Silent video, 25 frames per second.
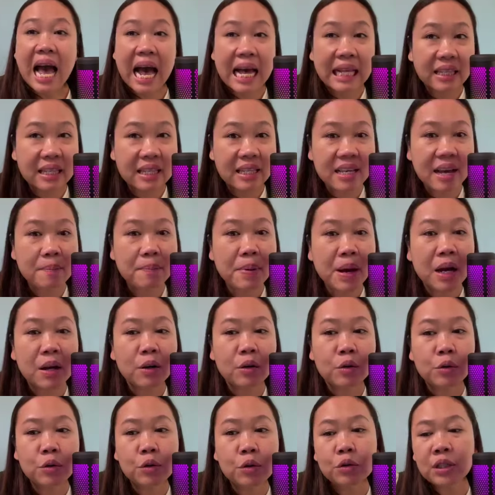hatinya
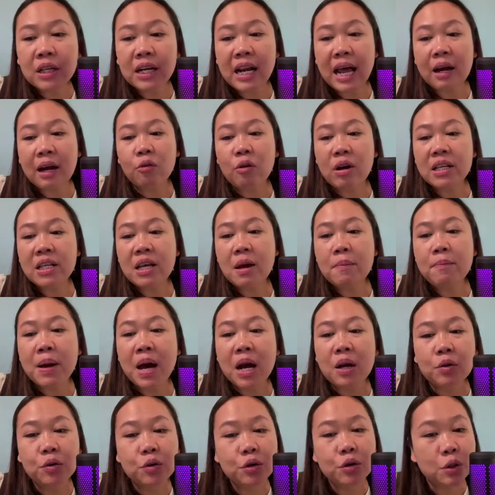bagus, kelakuannya
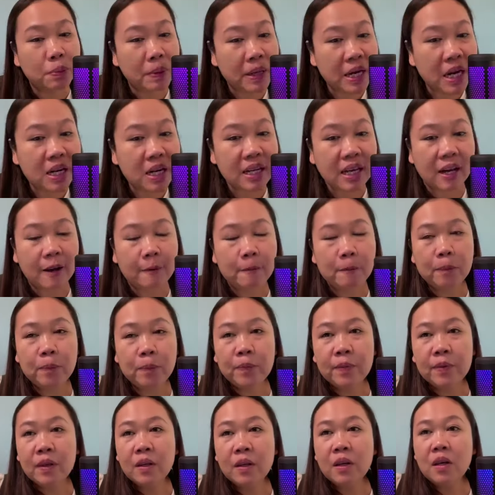bagus, bener nggak?
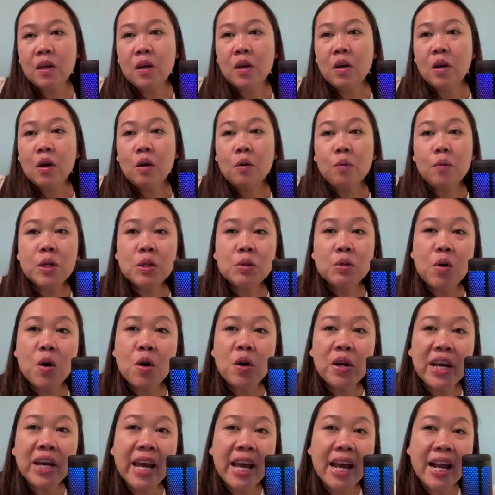Wes
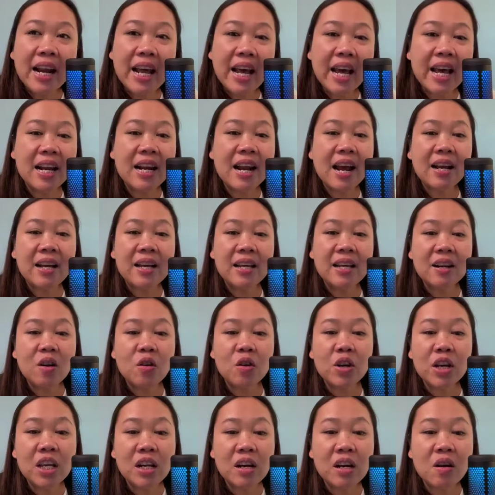wonge era-era
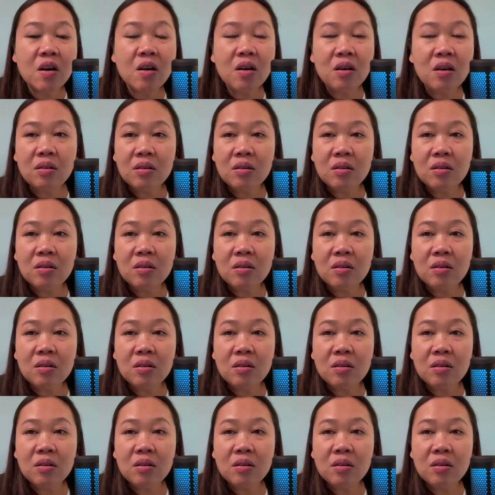kiro-kiro,